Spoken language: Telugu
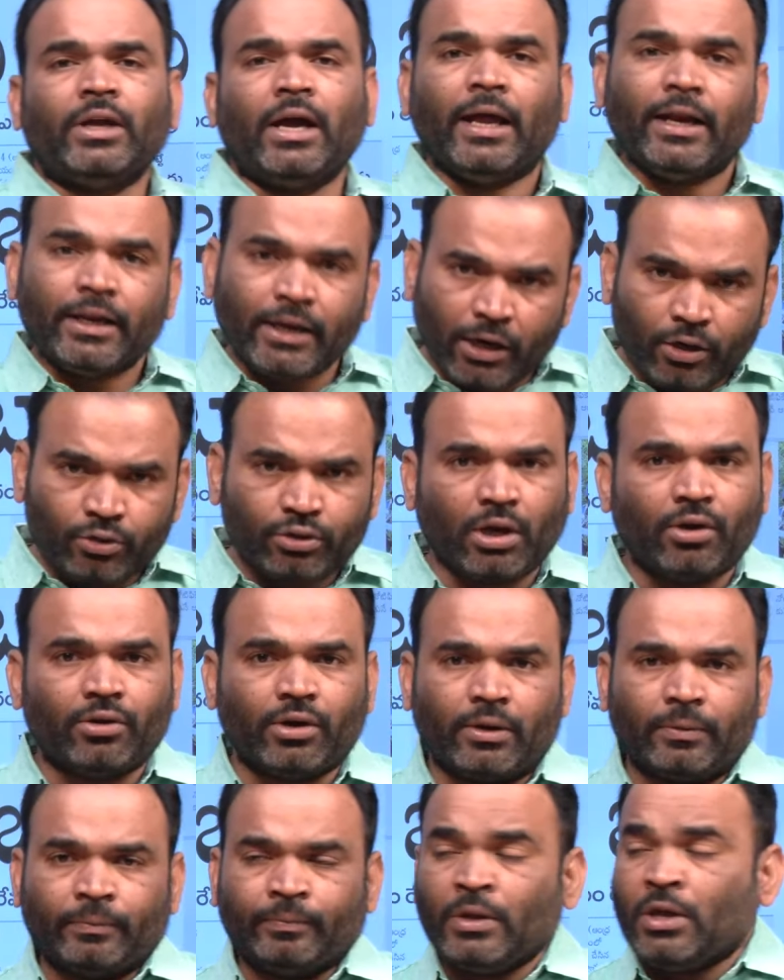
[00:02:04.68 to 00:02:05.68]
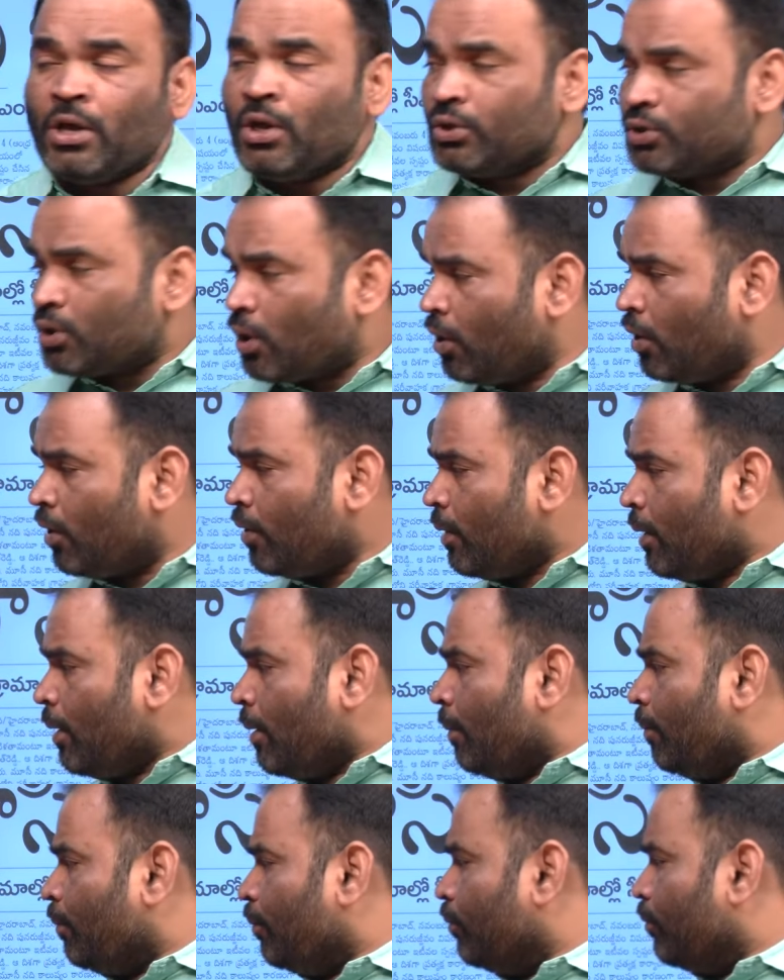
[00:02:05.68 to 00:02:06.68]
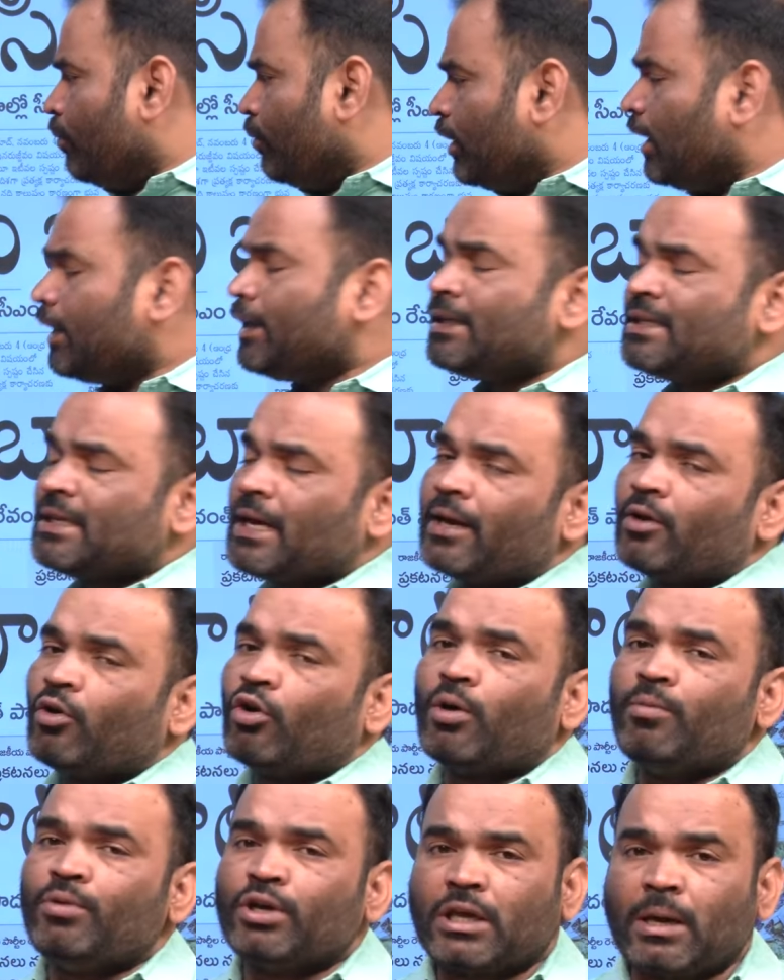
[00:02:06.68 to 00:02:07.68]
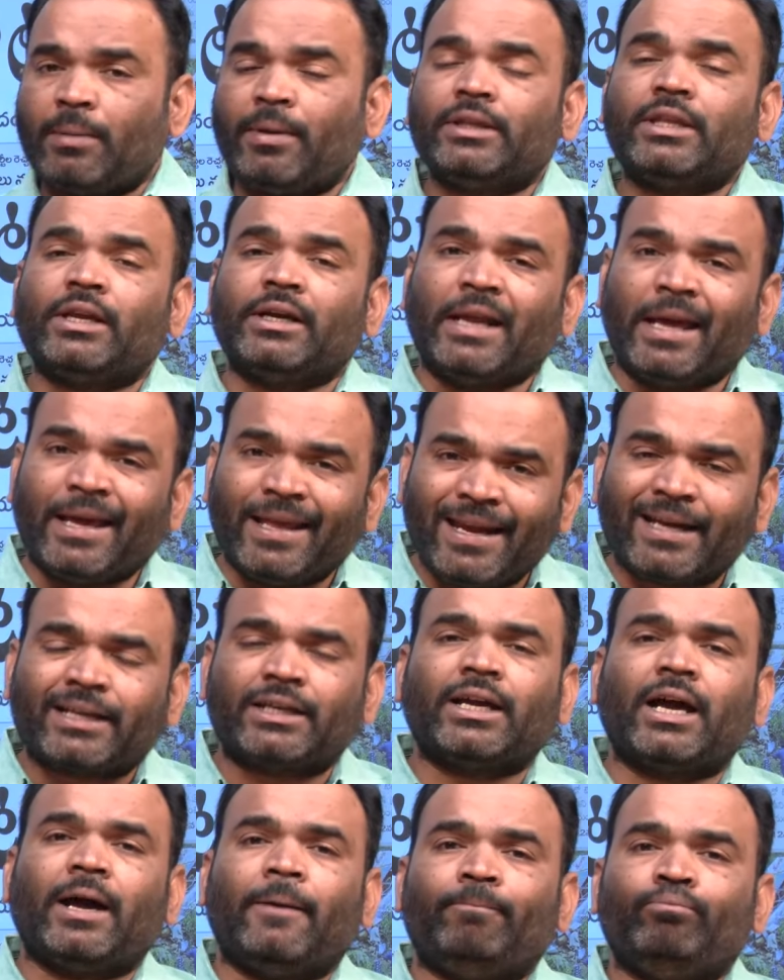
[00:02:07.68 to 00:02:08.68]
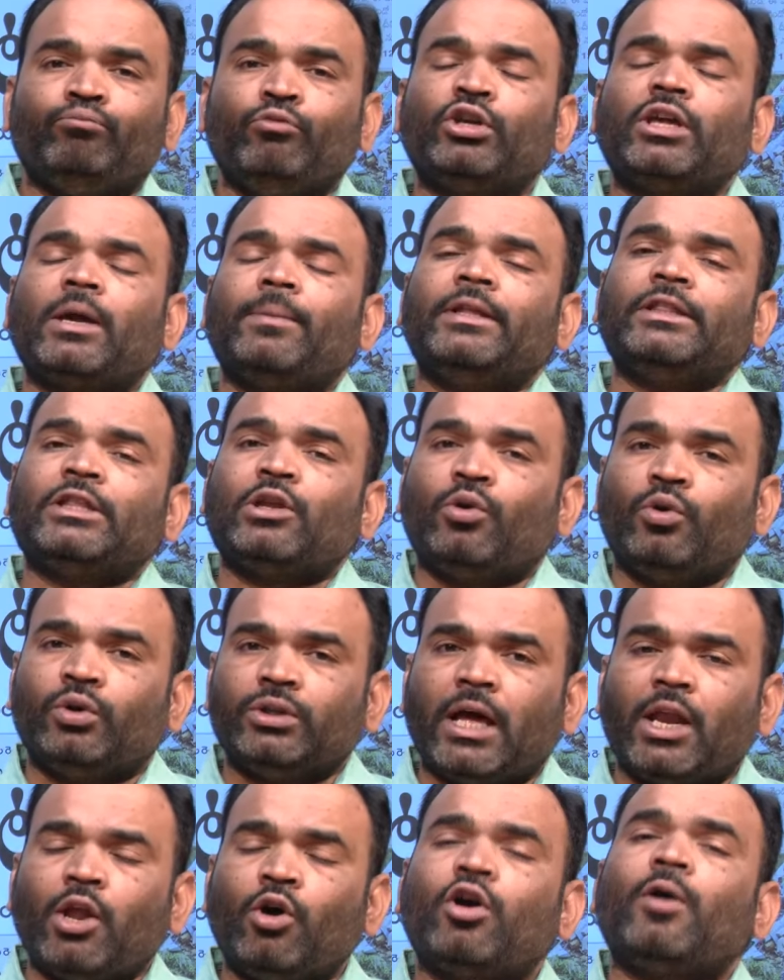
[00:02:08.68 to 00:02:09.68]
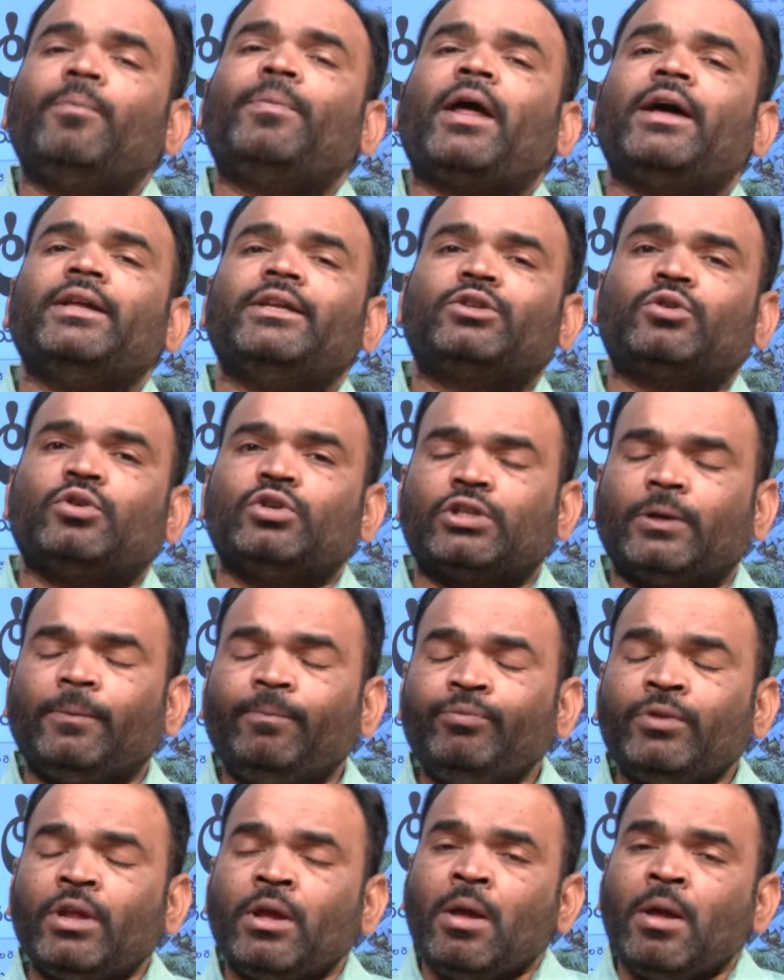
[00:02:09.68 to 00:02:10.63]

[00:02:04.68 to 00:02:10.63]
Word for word: అని నేను అడుగుతా ఉన్నాను సో మొదటిసారి ఒక ముఖ్యమంత్రి డైరెక్ట్గా ముఖ్యమంత్రి హోదాలో ఒక ప్రాజెక్ట్ కోసం